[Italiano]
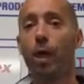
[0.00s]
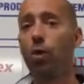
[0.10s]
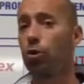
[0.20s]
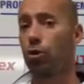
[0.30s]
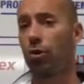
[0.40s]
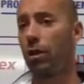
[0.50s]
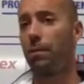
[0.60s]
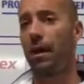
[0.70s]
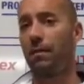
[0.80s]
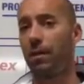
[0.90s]
Loro sono stati
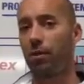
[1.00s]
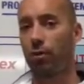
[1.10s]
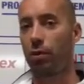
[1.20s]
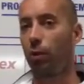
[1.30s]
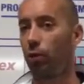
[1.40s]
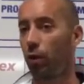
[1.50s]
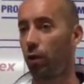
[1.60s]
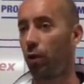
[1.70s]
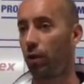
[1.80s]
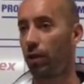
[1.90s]
bravi perché sono stati molto
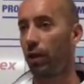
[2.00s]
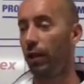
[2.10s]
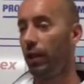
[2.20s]
accorti,